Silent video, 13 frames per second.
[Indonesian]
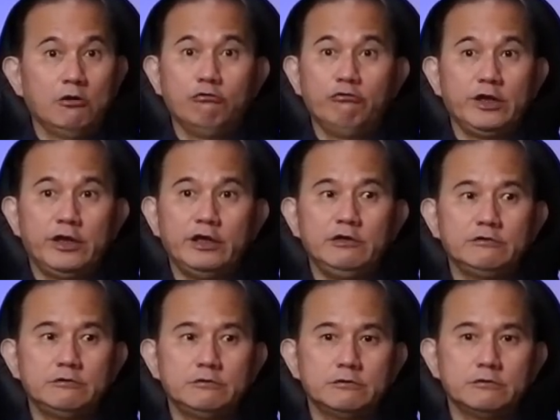kalau
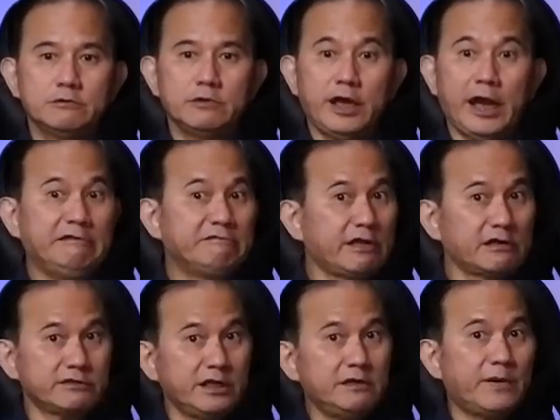weekend itu
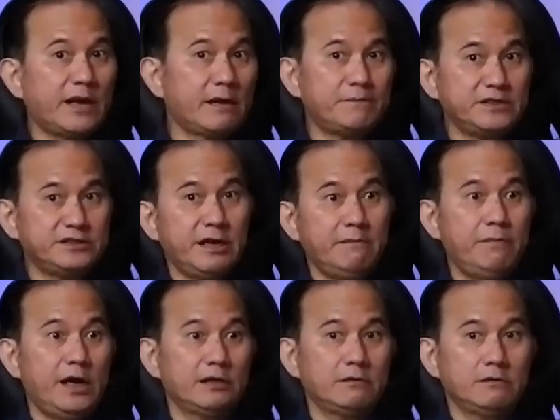entertain para
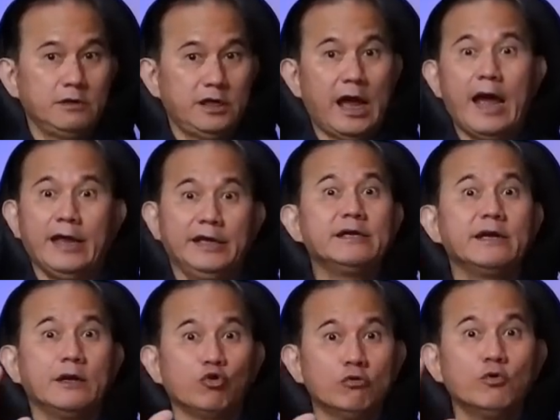pejabat. Ya,
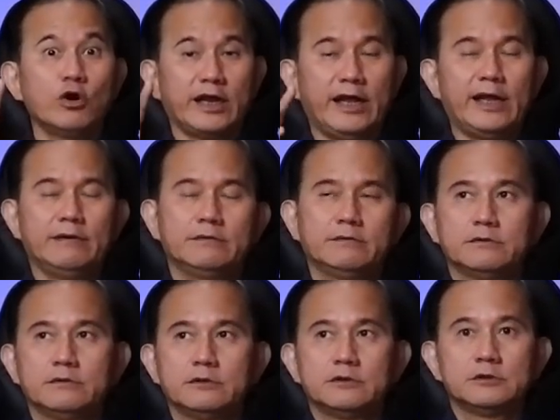ini rumor ya.
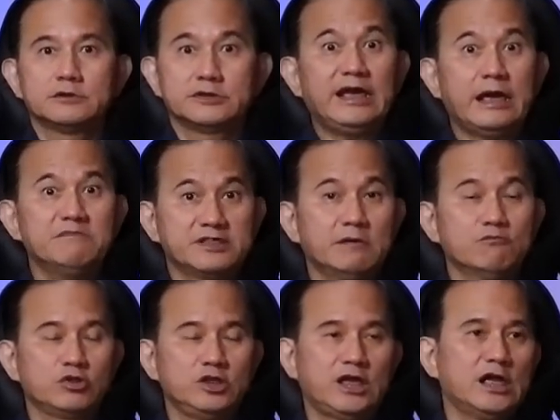Saya nggak bisa
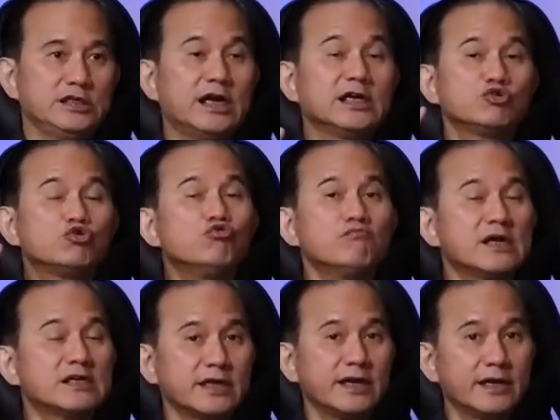buktikan, yang
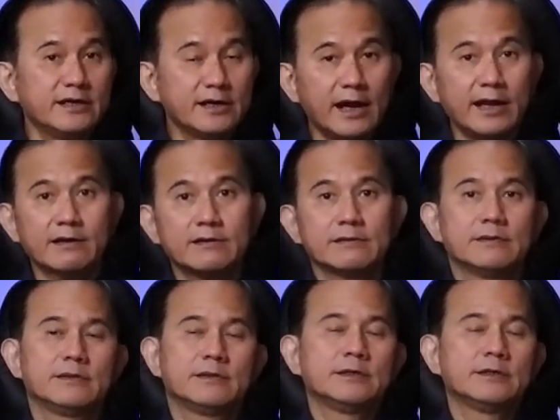cuma saya dengar.
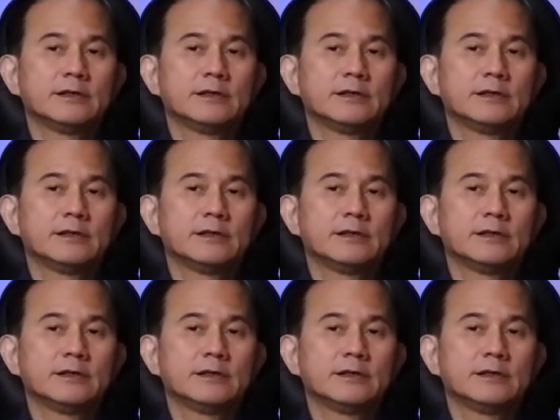